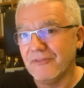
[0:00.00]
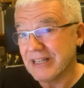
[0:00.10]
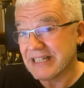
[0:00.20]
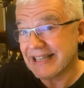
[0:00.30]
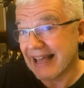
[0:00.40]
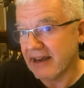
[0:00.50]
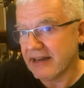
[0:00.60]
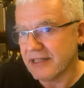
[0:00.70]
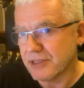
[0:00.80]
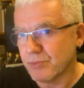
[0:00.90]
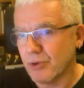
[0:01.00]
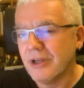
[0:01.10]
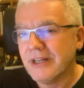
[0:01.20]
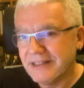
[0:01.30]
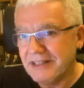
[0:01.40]
vessellerismo
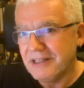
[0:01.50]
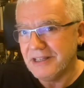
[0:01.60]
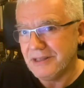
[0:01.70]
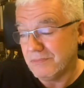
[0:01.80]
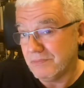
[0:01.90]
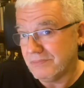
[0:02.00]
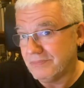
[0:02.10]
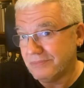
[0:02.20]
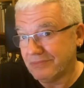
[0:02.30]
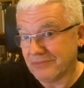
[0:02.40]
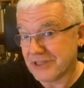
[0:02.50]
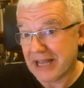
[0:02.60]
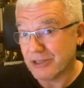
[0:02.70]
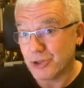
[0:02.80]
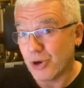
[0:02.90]
di mh, mm,
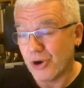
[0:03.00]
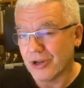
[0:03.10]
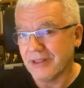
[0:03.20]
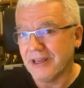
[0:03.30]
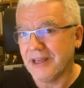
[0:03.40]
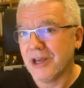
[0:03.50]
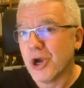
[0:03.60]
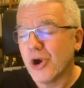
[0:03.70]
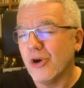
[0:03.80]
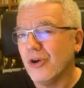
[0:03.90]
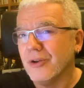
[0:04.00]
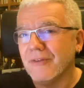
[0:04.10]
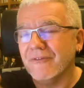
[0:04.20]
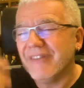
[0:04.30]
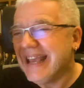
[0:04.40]
San Giordi
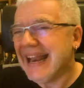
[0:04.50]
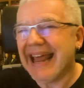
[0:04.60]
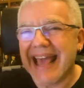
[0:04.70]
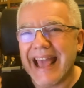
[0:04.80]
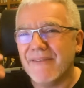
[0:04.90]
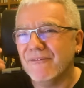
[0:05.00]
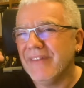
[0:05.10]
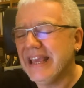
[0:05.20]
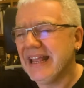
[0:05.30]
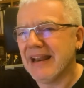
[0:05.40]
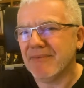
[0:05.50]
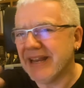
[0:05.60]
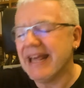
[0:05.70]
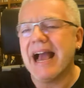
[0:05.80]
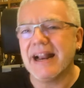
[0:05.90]
con mille e mille
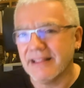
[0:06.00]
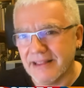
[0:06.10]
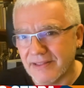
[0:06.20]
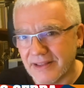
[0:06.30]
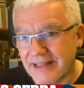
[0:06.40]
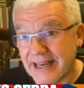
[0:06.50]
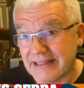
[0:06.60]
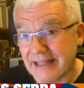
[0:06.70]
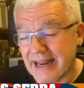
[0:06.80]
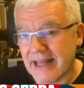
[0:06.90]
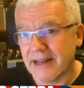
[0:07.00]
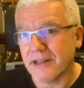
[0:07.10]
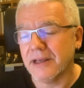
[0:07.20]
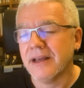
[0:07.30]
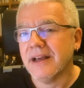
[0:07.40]
miliardi di, di
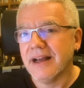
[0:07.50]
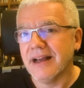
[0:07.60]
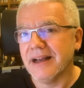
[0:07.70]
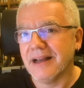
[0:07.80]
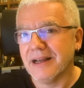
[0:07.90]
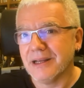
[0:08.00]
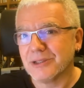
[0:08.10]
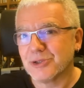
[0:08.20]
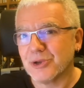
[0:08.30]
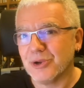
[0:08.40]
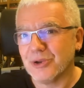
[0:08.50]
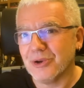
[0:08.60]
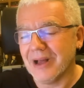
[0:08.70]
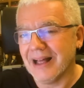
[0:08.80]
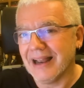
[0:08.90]
catalani uh,
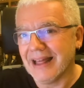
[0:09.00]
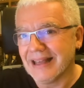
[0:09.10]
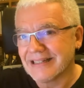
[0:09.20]
sono alla